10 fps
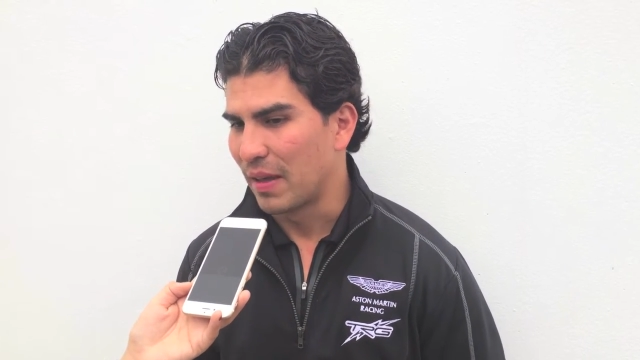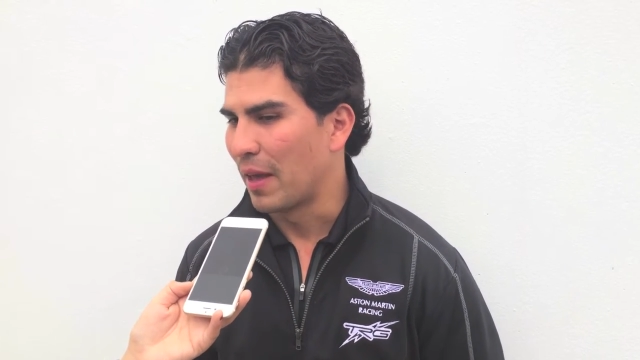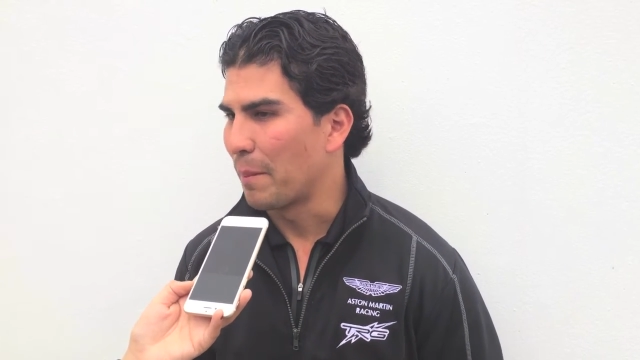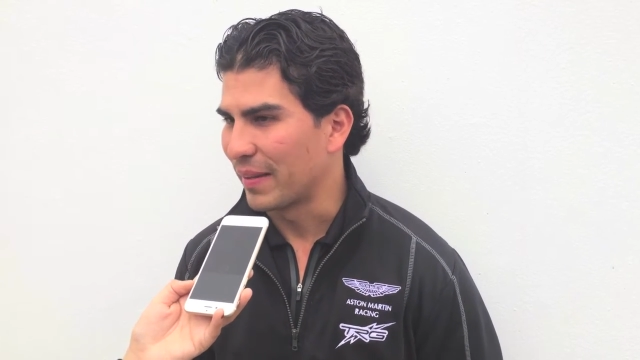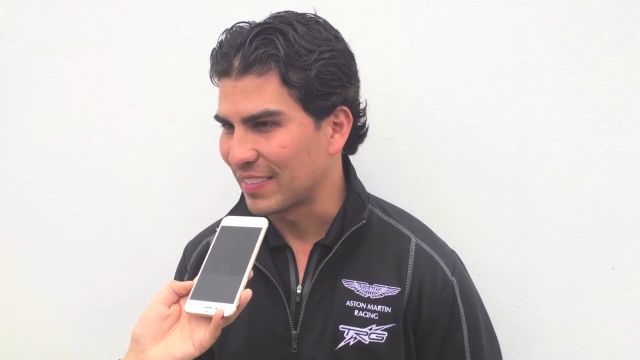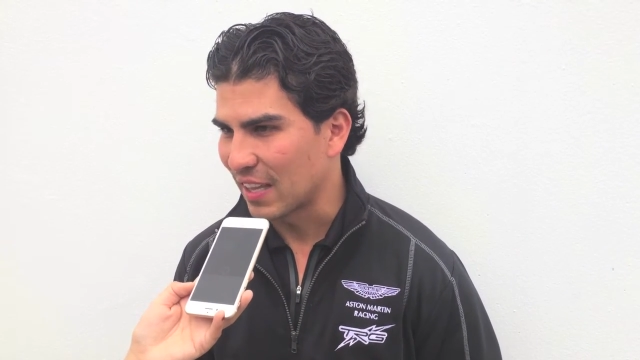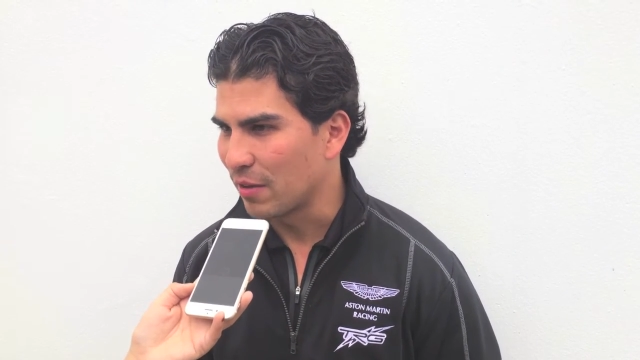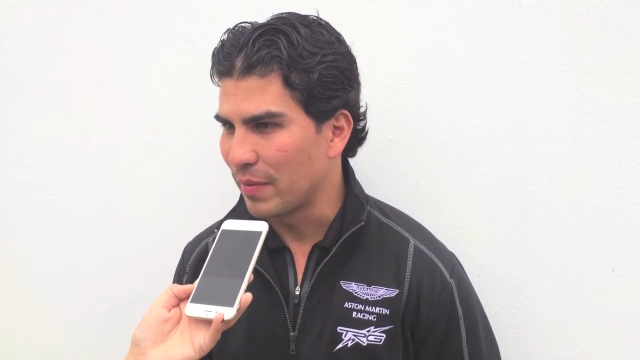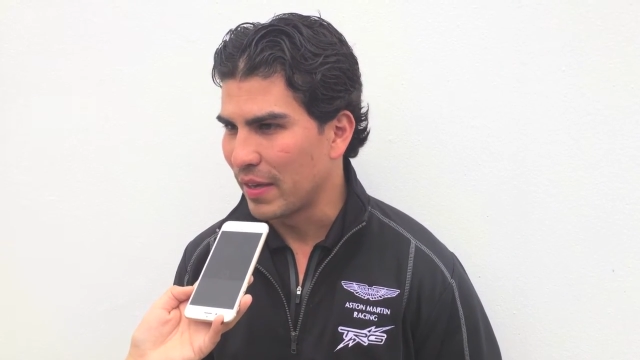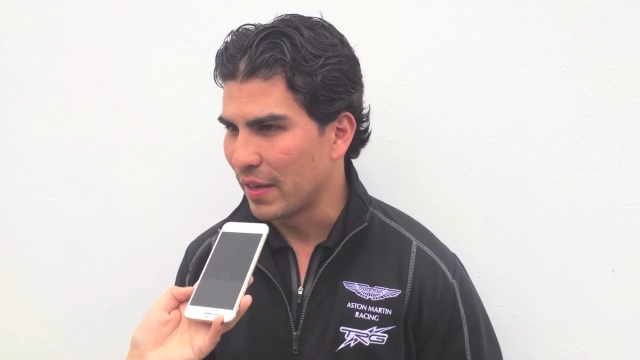empezando
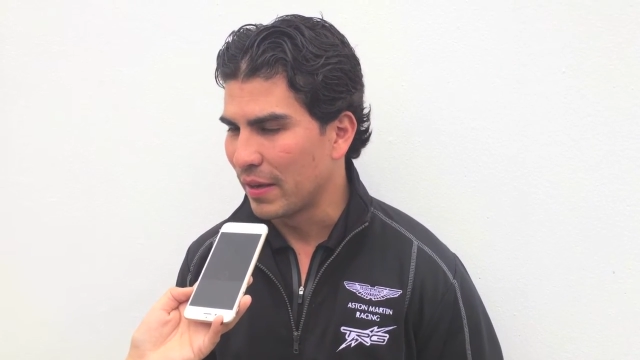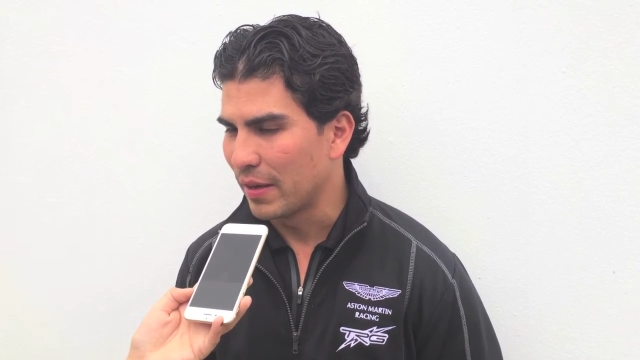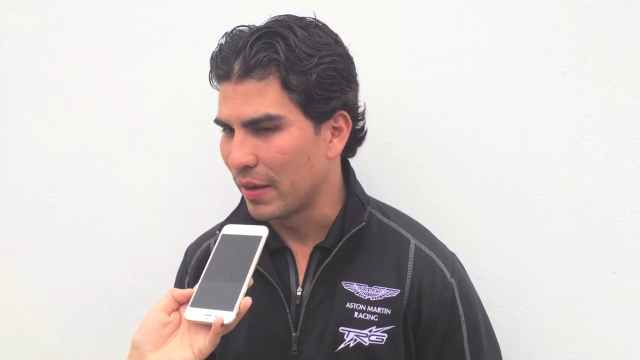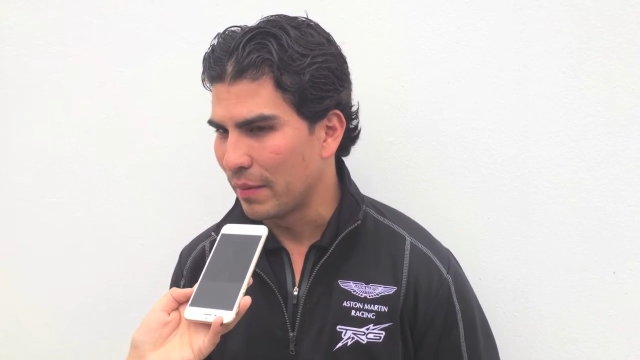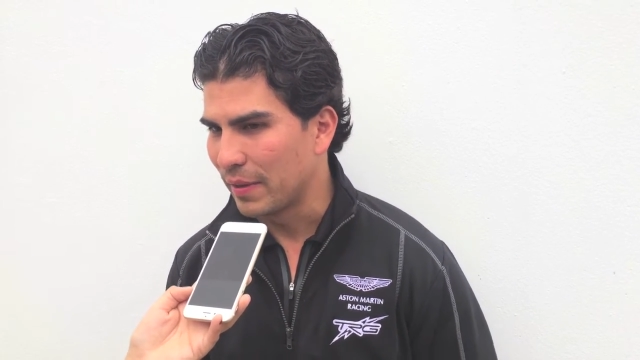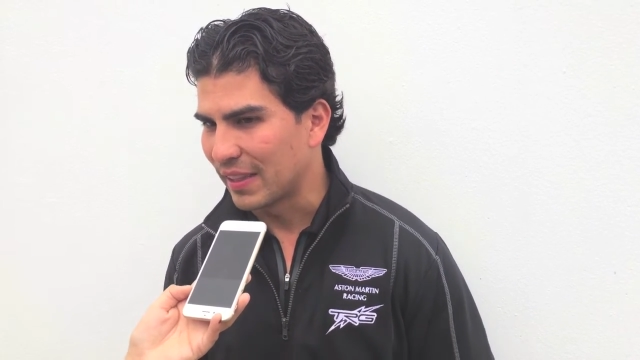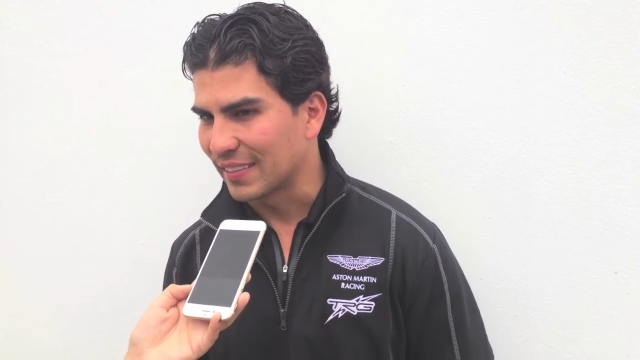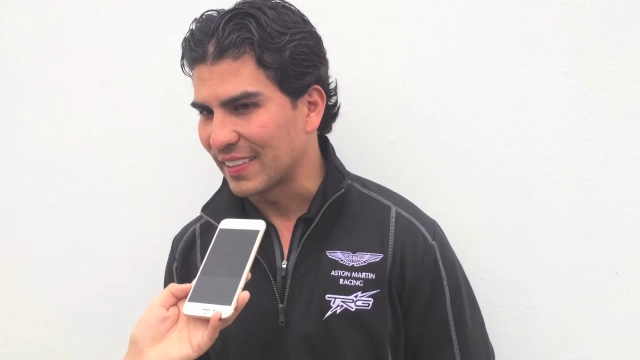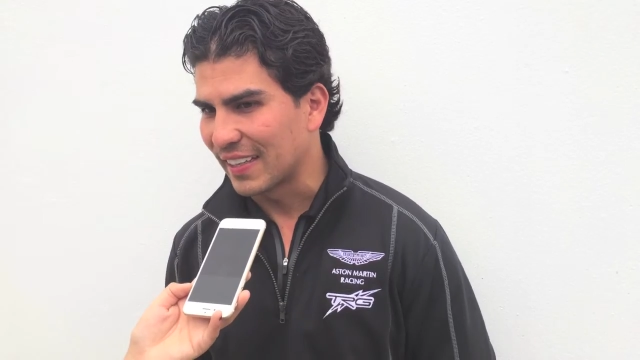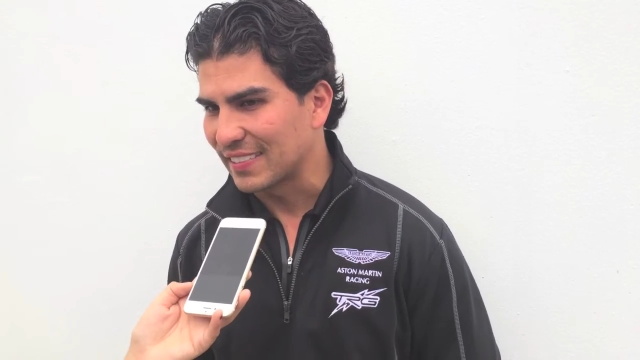mi,
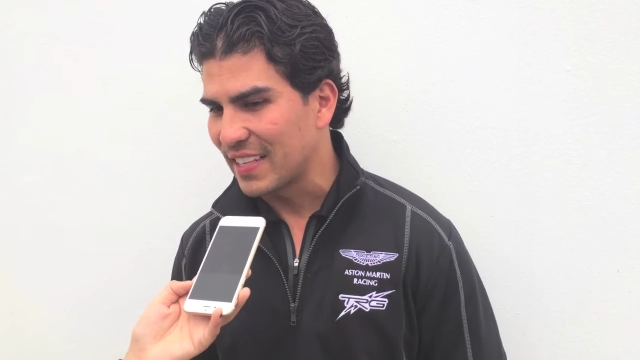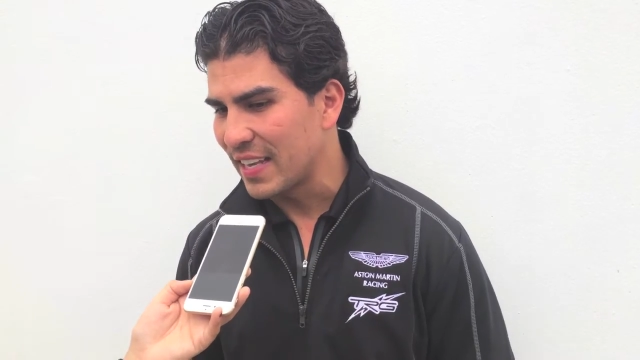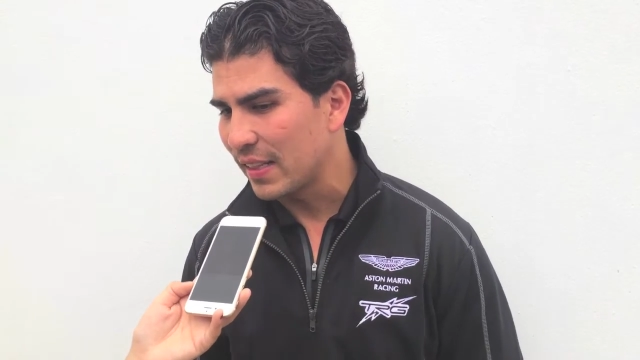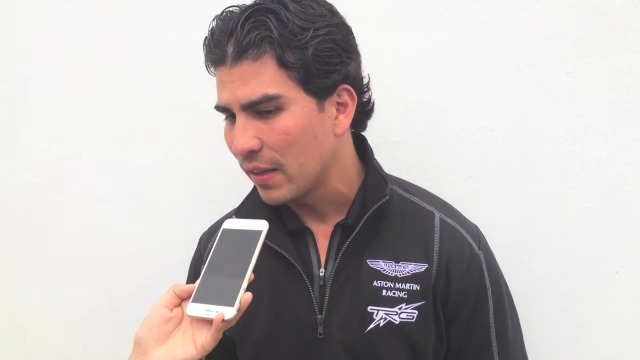tercer stint